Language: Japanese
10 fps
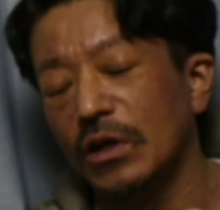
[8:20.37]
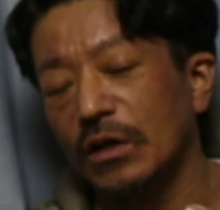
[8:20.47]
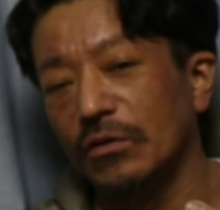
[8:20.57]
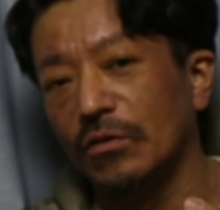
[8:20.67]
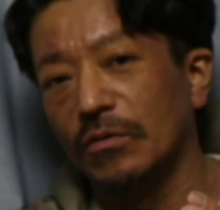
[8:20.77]

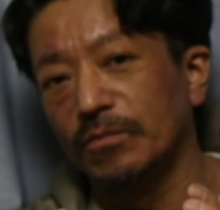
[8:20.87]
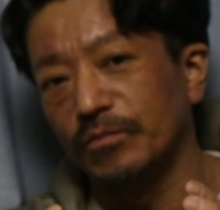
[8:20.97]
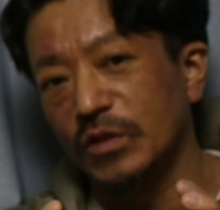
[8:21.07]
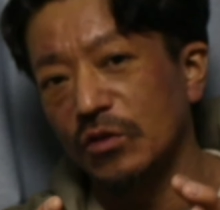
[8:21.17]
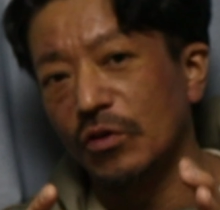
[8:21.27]
あの、
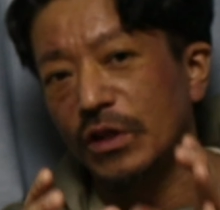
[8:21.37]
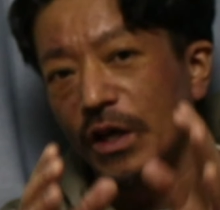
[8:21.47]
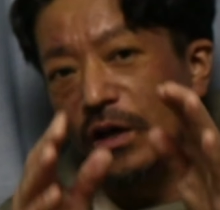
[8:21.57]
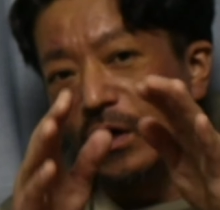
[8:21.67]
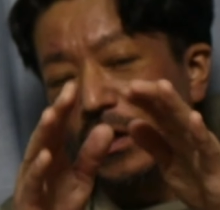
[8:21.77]
すごい
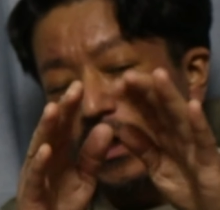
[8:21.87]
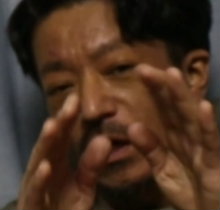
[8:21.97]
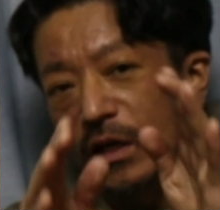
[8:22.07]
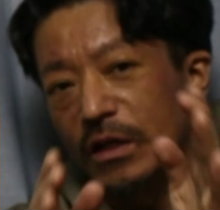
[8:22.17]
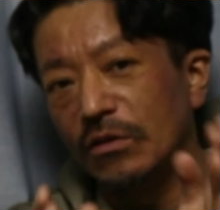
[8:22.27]
ね、
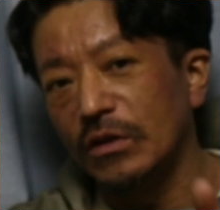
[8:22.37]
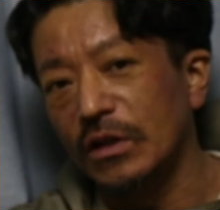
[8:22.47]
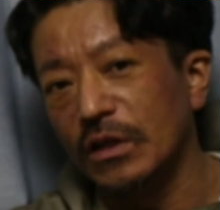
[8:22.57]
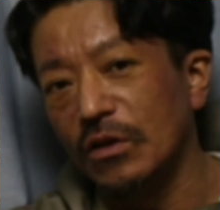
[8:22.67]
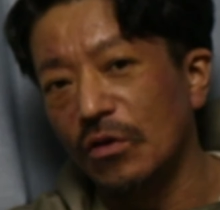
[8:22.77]
体
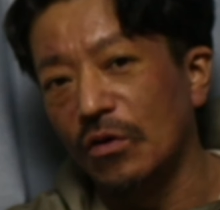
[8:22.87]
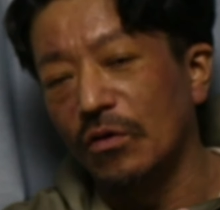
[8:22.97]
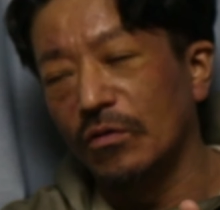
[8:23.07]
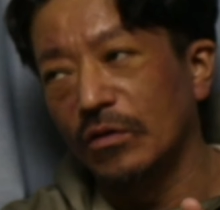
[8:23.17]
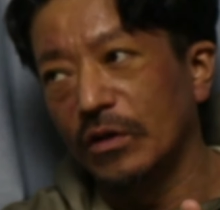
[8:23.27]
の、
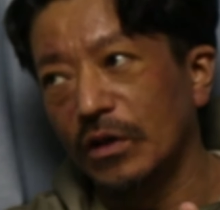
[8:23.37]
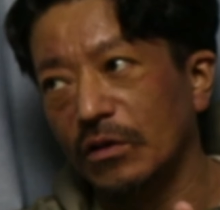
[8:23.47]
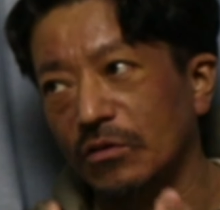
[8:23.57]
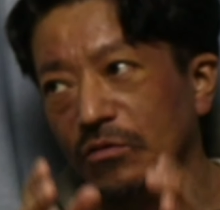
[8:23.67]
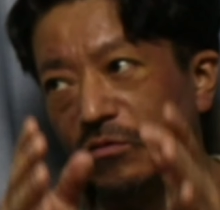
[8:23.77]

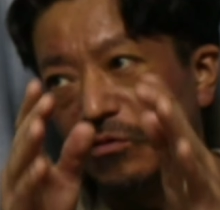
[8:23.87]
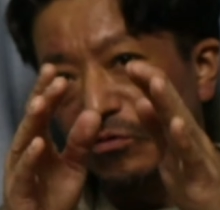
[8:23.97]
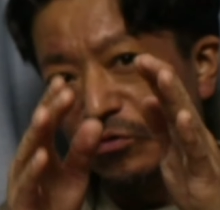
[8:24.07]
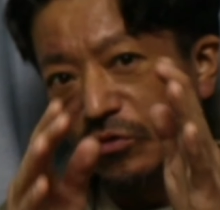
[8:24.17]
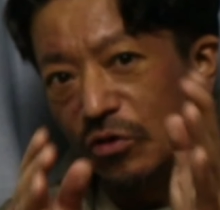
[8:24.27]
えー
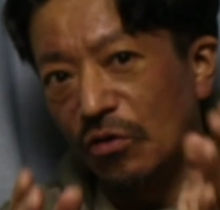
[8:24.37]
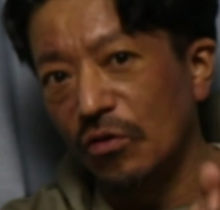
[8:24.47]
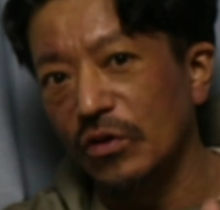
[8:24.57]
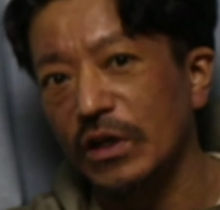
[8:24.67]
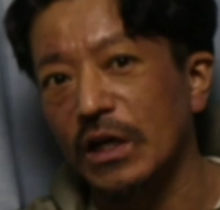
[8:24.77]

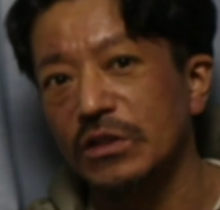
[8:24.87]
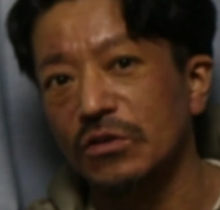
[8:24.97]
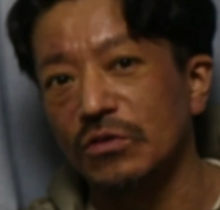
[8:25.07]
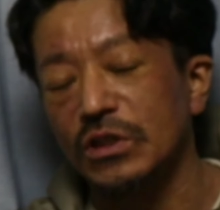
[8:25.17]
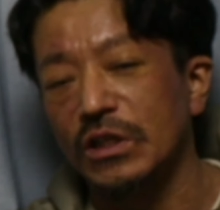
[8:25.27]
太い感
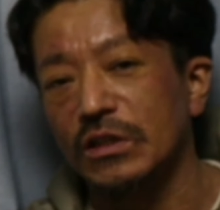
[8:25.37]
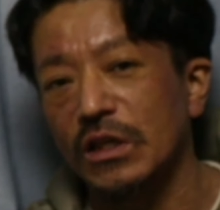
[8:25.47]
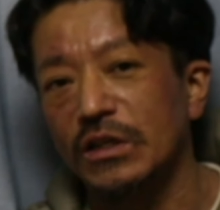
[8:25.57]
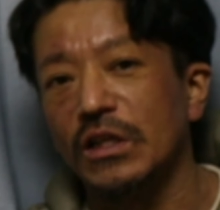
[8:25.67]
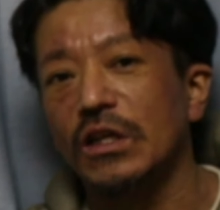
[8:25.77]
じのお尻が
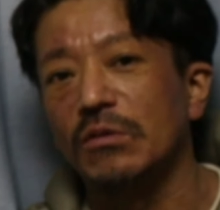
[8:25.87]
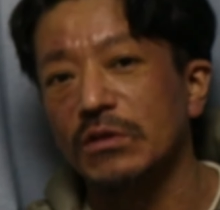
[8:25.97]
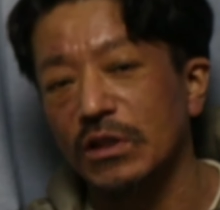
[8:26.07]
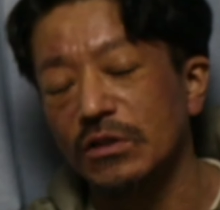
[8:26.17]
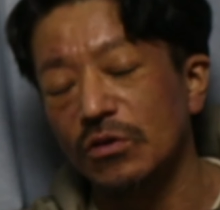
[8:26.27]
先出てき
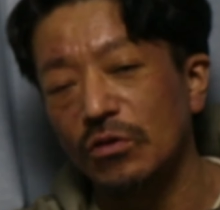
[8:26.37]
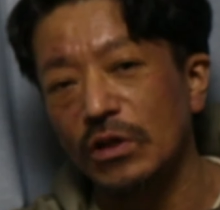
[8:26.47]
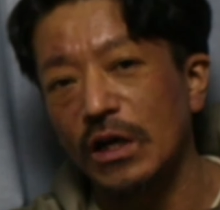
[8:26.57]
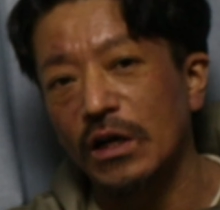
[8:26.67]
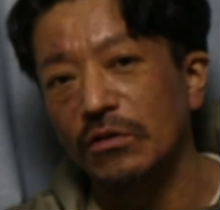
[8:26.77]
ますねそ
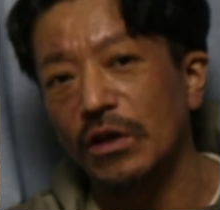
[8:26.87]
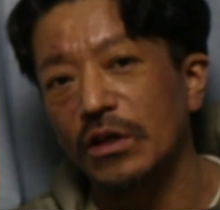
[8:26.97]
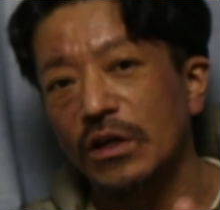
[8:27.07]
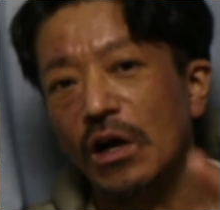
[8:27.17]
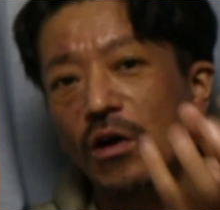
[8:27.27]
の中の
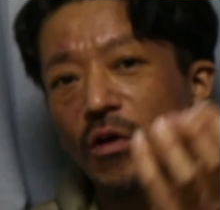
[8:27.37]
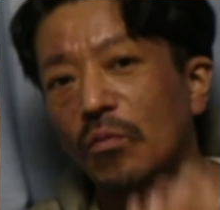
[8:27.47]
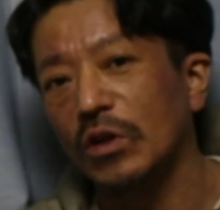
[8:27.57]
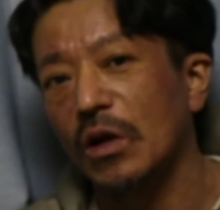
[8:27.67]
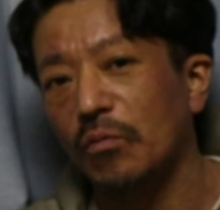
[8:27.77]
液が
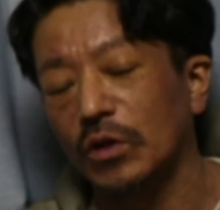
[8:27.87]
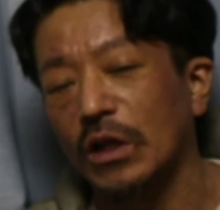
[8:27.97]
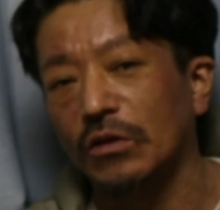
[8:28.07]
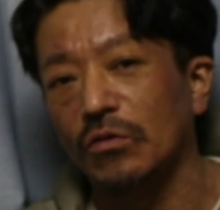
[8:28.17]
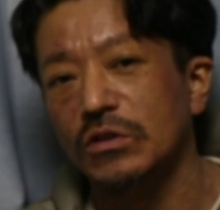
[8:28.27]

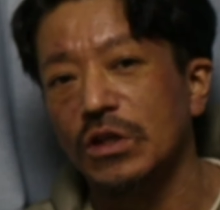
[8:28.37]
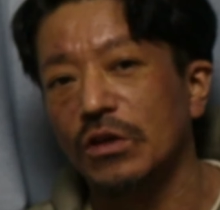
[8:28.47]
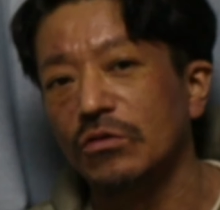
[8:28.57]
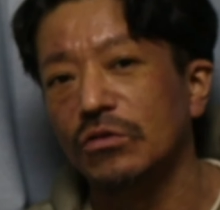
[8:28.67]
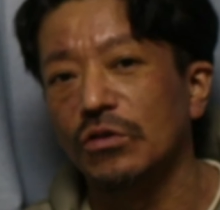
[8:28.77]
ポタポタっと落ち
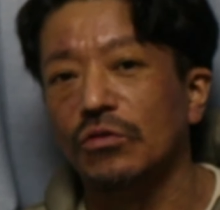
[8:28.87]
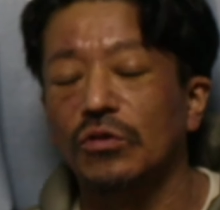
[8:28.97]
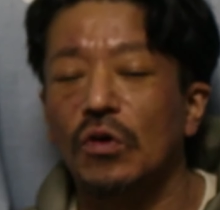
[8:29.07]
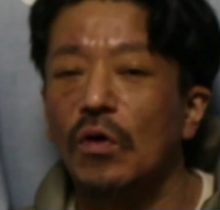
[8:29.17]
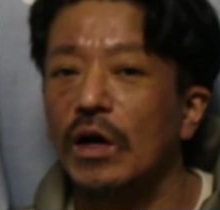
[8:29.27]
ているという
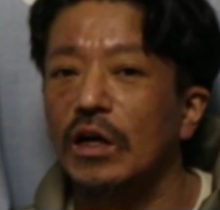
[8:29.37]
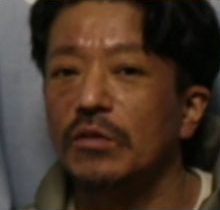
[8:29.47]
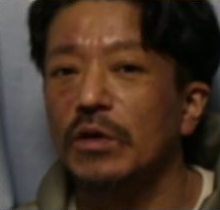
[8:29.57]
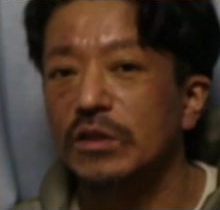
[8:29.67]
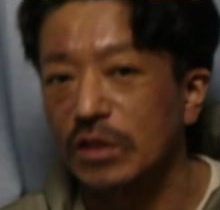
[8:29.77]
ことが分か
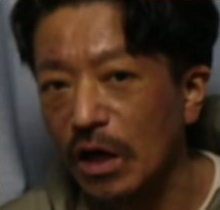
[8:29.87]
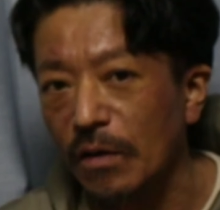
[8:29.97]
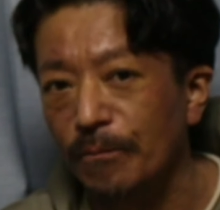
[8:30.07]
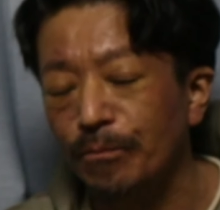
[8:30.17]
りました